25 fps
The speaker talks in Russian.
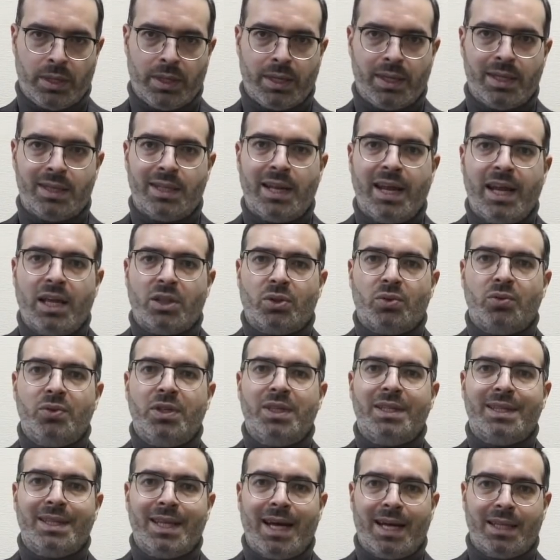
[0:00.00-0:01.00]
И для этого
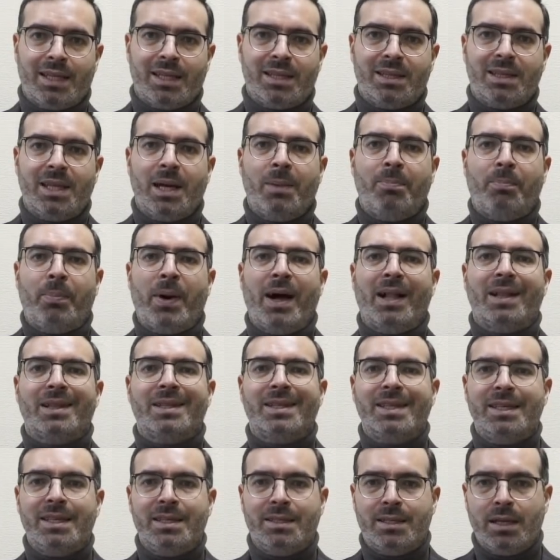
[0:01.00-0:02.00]
не надо
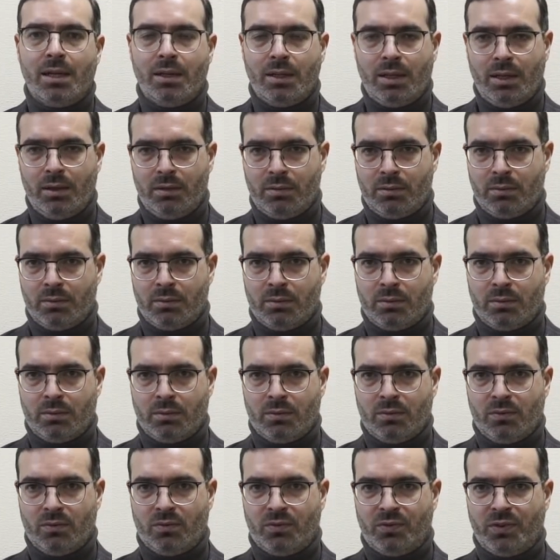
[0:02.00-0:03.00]
дополнительно
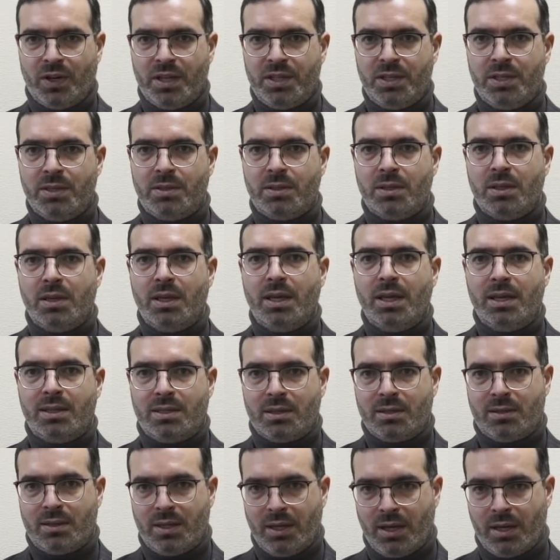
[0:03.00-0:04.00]
вводить
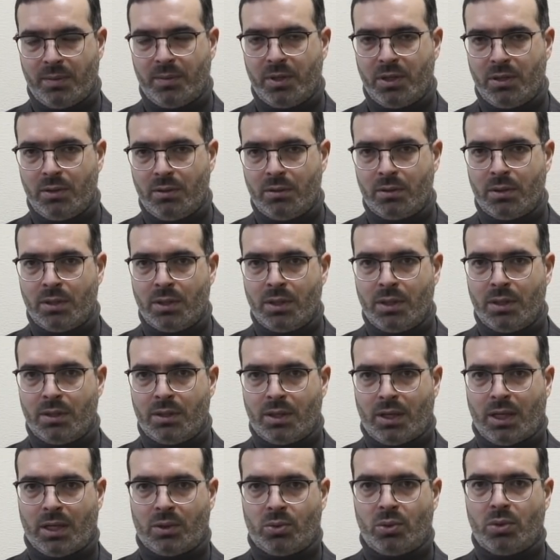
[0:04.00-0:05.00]
эти термины,
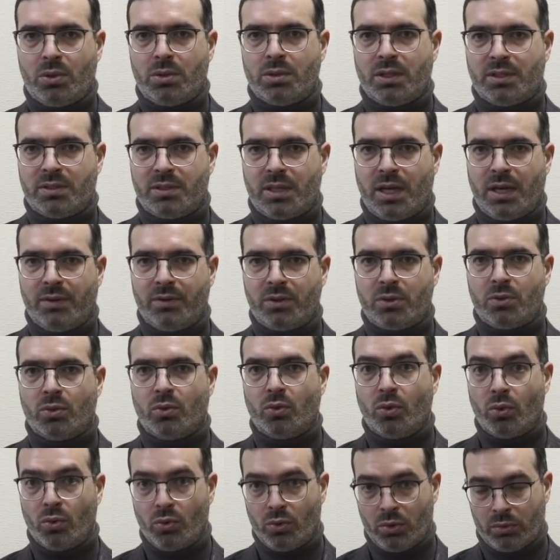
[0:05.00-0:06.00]
на которых настаивает
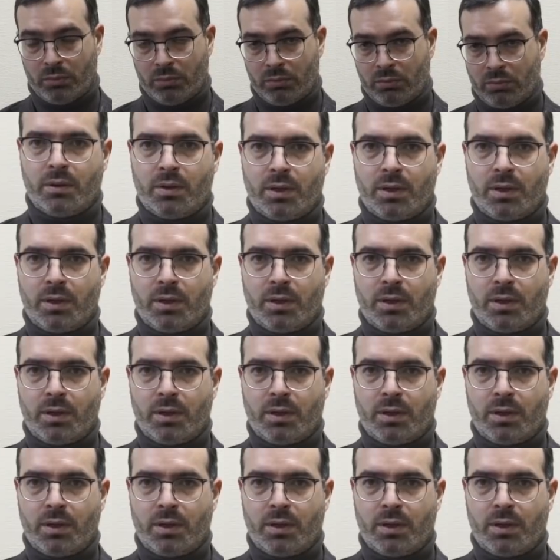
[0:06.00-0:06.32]
ООН.